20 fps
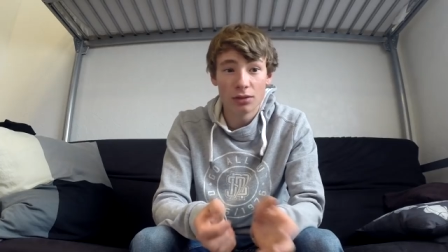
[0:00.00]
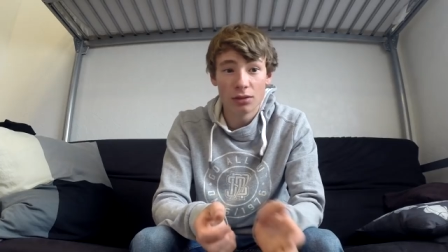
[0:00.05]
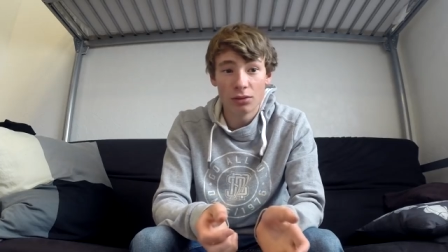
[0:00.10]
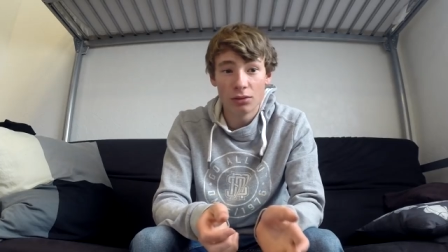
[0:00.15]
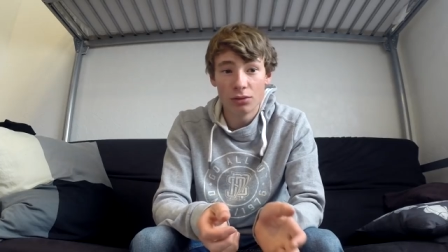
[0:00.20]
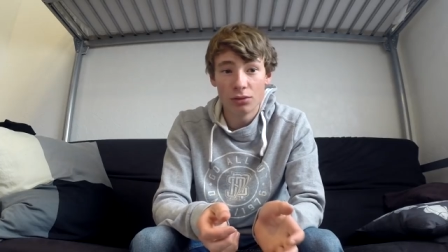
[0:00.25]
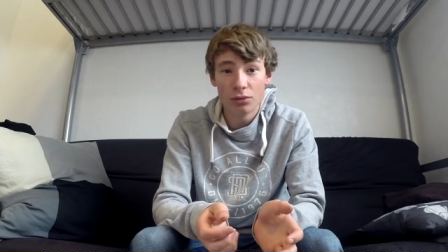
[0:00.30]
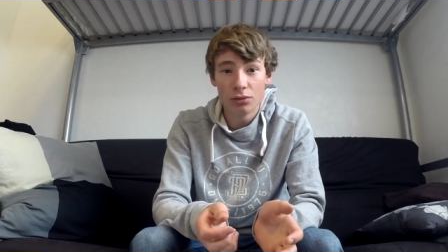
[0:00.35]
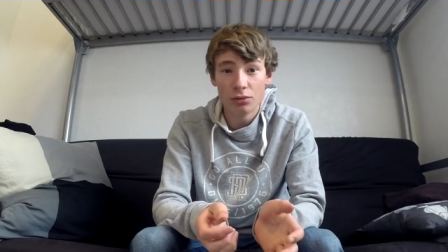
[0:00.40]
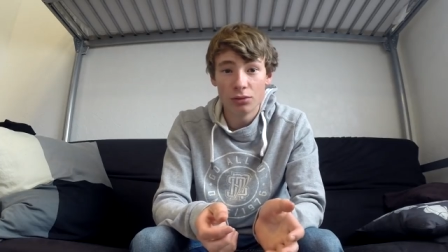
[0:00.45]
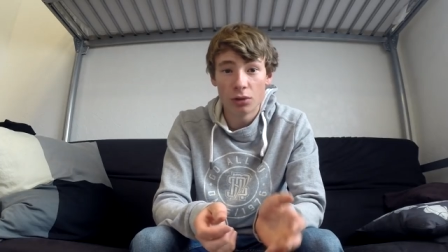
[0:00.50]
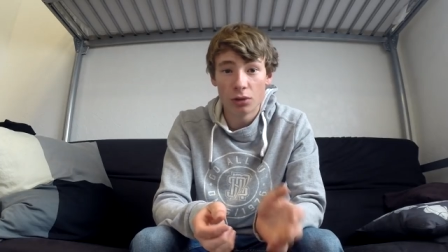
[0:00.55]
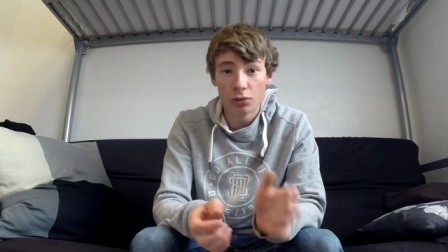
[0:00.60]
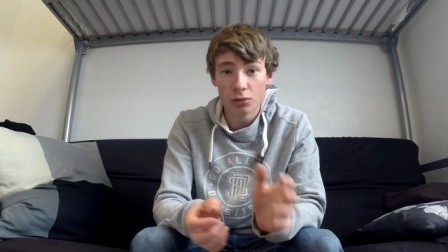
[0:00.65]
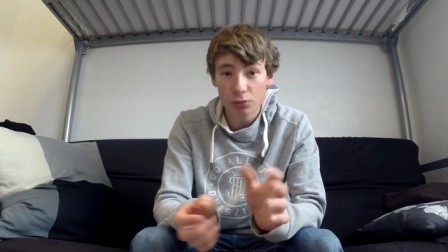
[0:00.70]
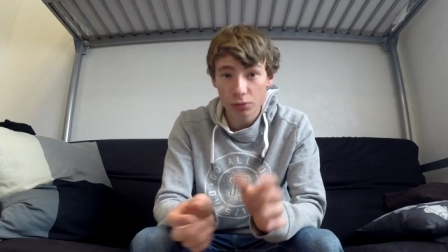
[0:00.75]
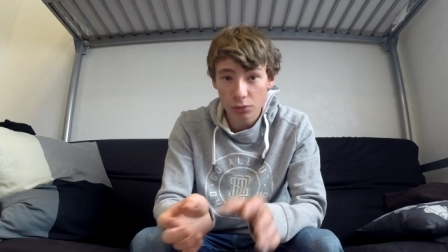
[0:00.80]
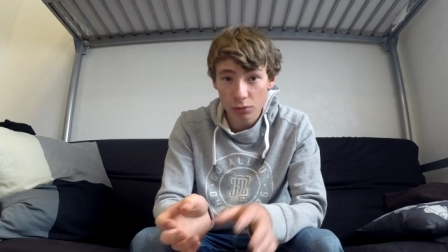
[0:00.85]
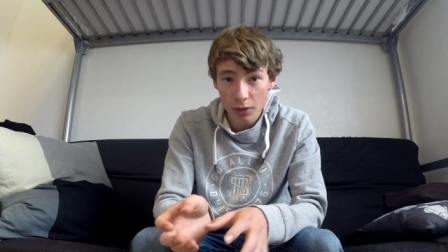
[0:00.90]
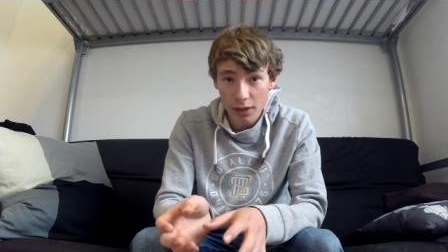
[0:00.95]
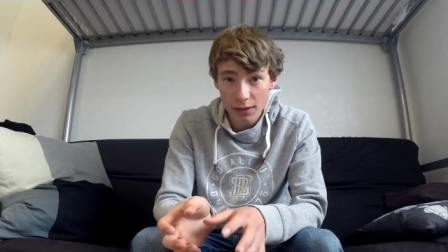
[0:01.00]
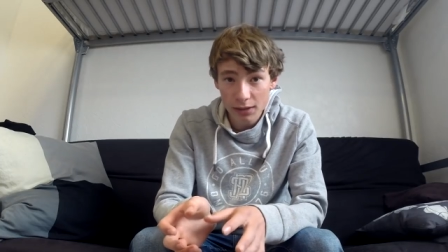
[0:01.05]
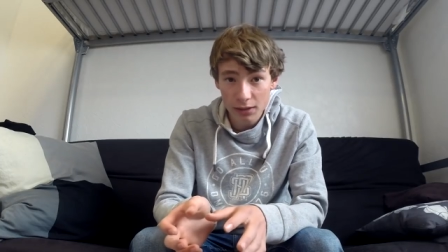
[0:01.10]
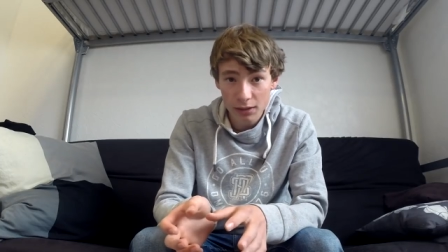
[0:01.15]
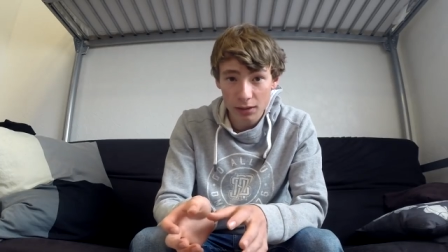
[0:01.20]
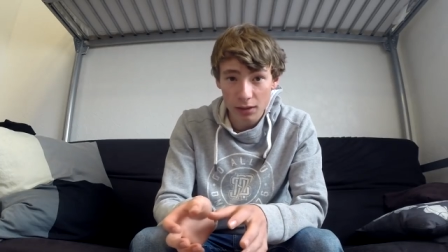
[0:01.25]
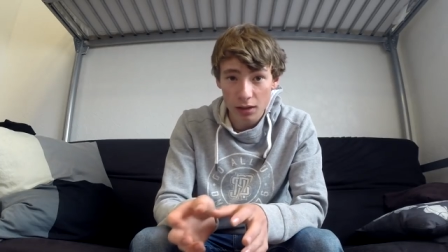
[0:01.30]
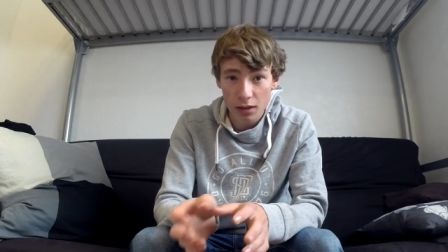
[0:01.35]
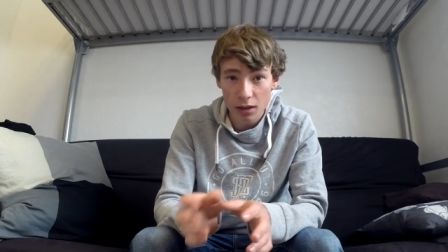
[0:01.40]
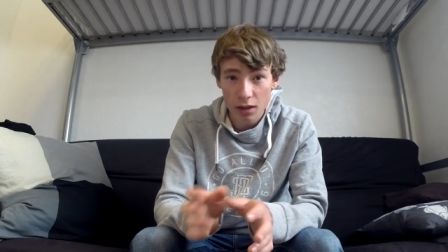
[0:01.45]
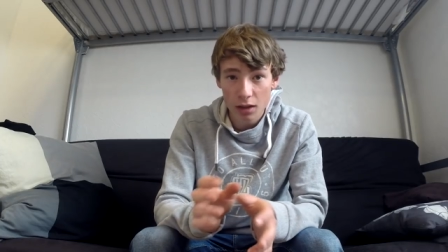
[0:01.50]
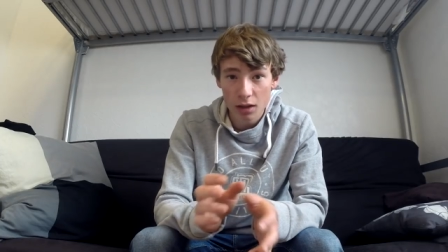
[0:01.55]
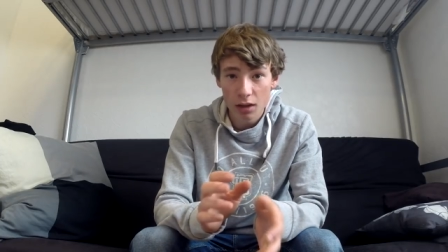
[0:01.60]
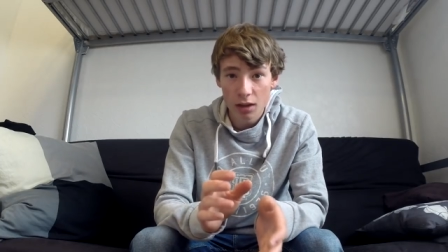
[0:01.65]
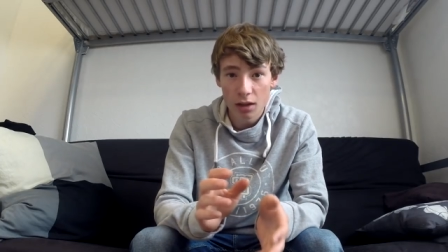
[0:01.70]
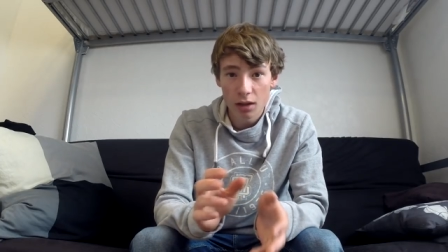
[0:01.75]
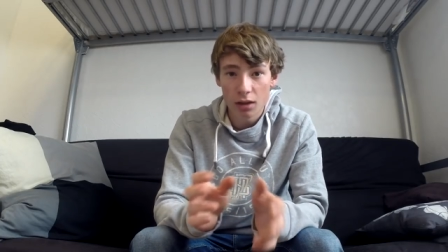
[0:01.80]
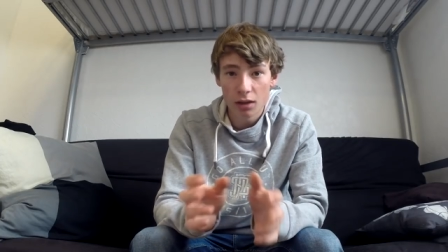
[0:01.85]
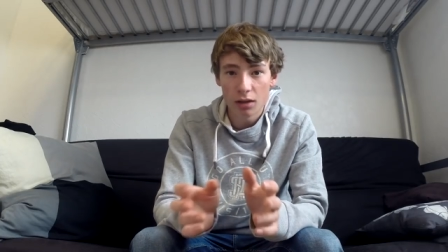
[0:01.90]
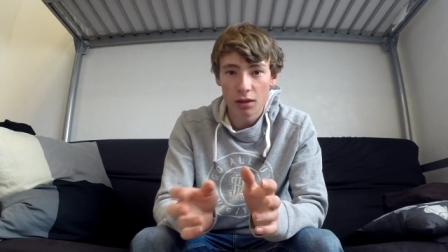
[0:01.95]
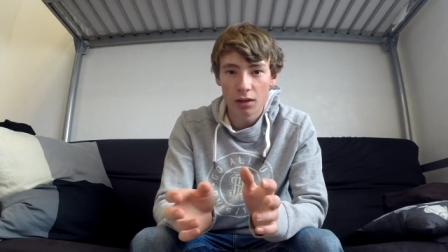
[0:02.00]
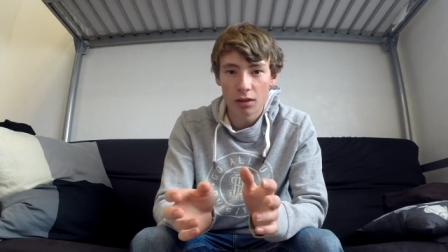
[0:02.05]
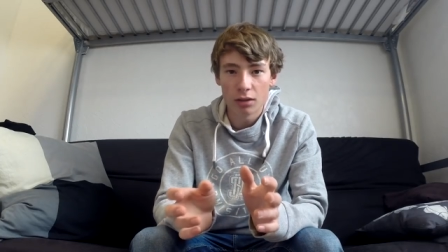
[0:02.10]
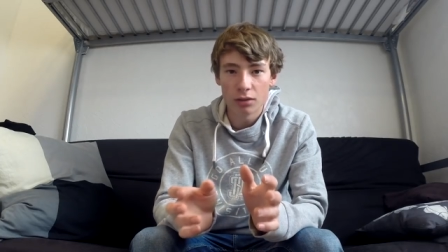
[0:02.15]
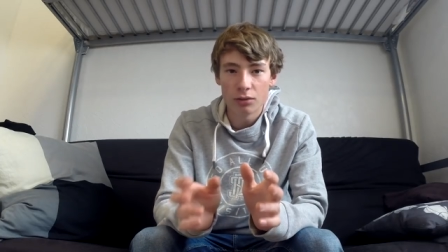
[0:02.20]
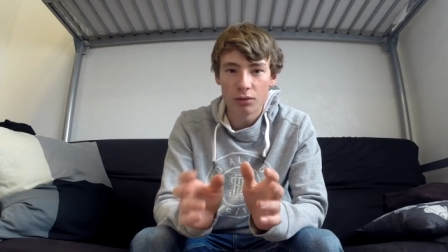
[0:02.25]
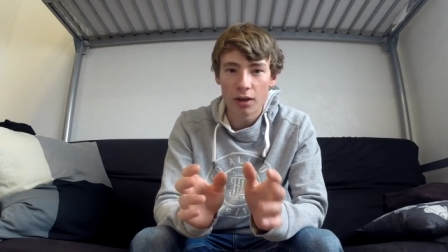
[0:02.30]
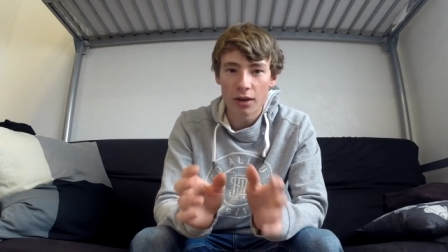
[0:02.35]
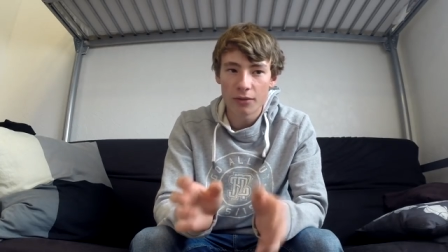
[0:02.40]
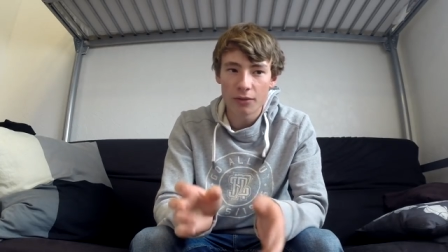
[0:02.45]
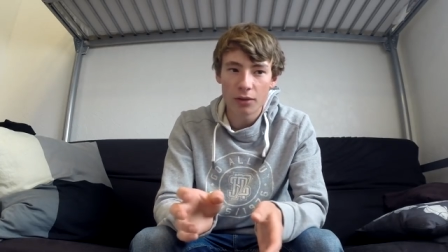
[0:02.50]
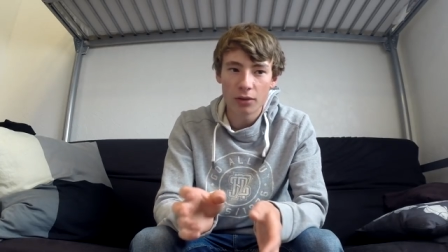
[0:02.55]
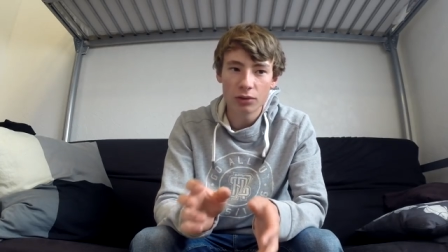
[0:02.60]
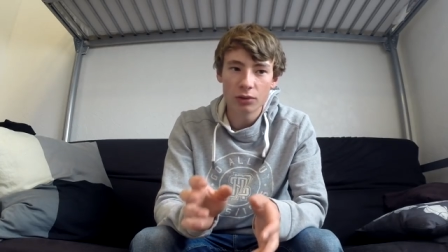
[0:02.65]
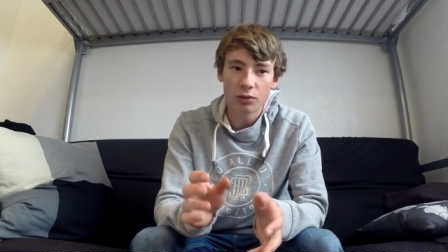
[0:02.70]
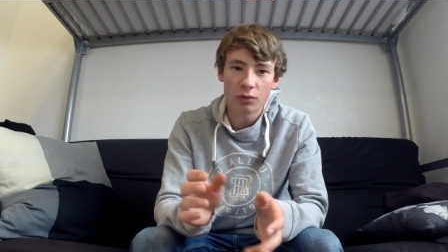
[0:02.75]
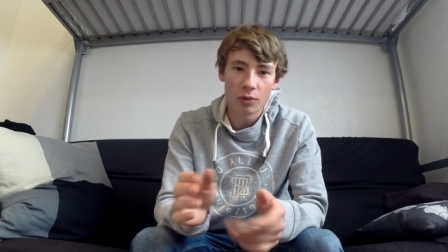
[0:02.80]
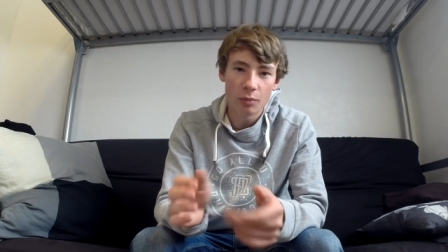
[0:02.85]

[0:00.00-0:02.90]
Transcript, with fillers: dans le, sud-ouest de la France.